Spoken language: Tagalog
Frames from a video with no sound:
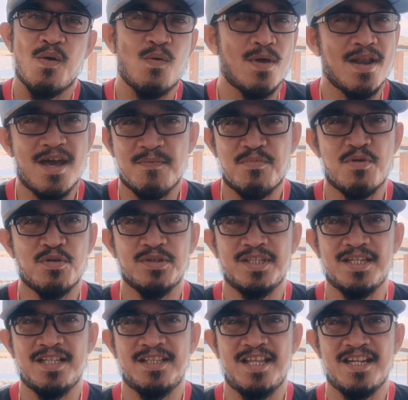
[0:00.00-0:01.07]
Wala po akong
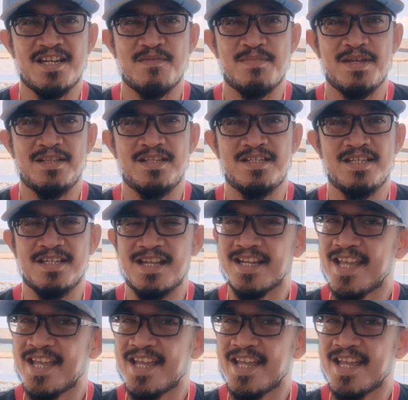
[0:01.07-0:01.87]
tinitake na medicine.